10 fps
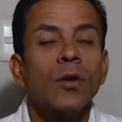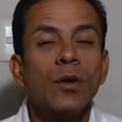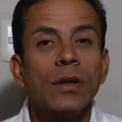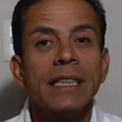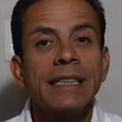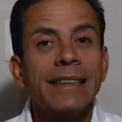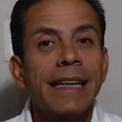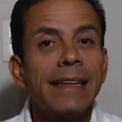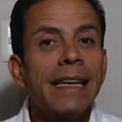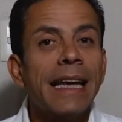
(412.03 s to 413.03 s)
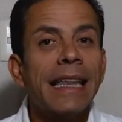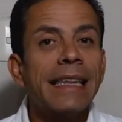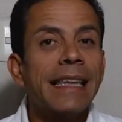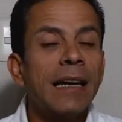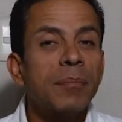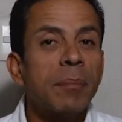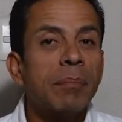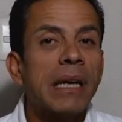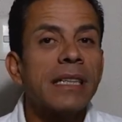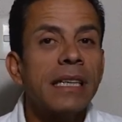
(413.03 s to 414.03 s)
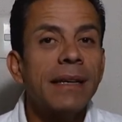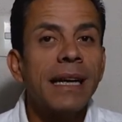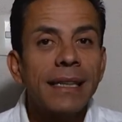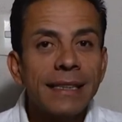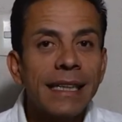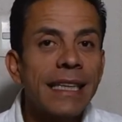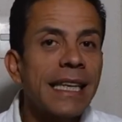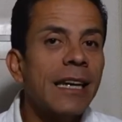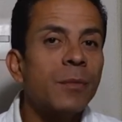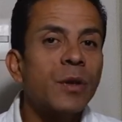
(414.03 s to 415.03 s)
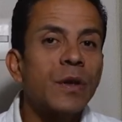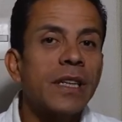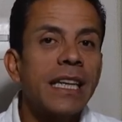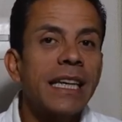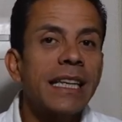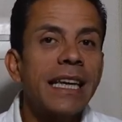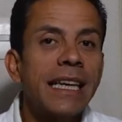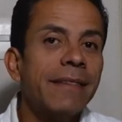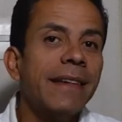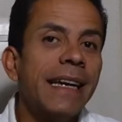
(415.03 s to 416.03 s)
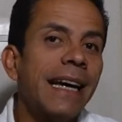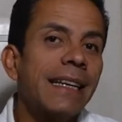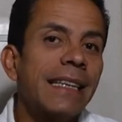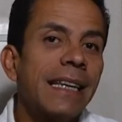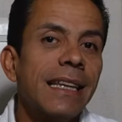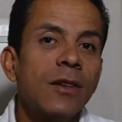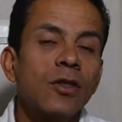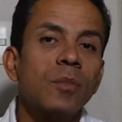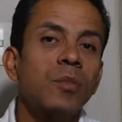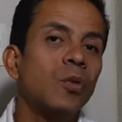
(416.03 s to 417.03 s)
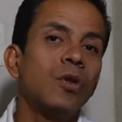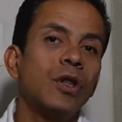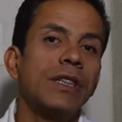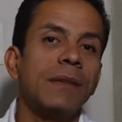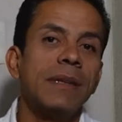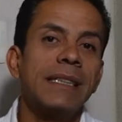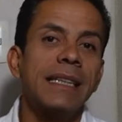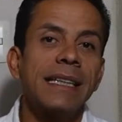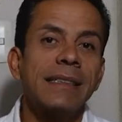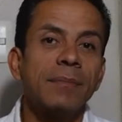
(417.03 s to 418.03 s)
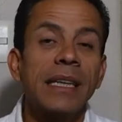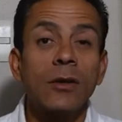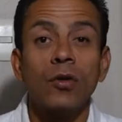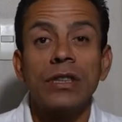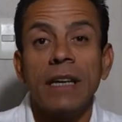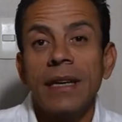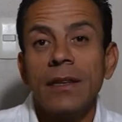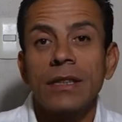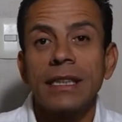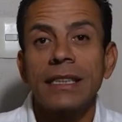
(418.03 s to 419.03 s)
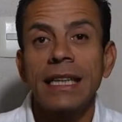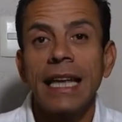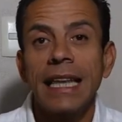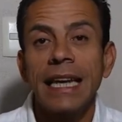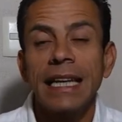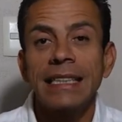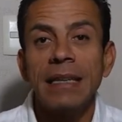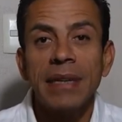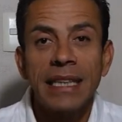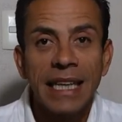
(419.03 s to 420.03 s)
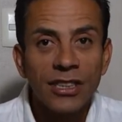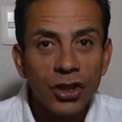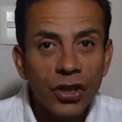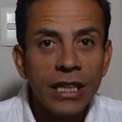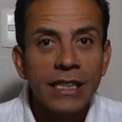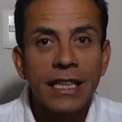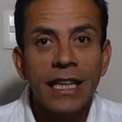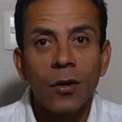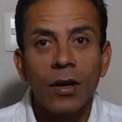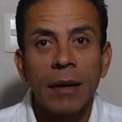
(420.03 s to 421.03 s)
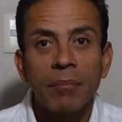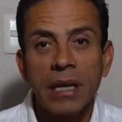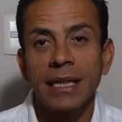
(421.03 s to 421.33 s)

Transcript: Con esta técnica de terapia pasiva se tiene la oportunidad de liberarte de los puntos de vista preconcebidos acerca de las limitaciones y de lo que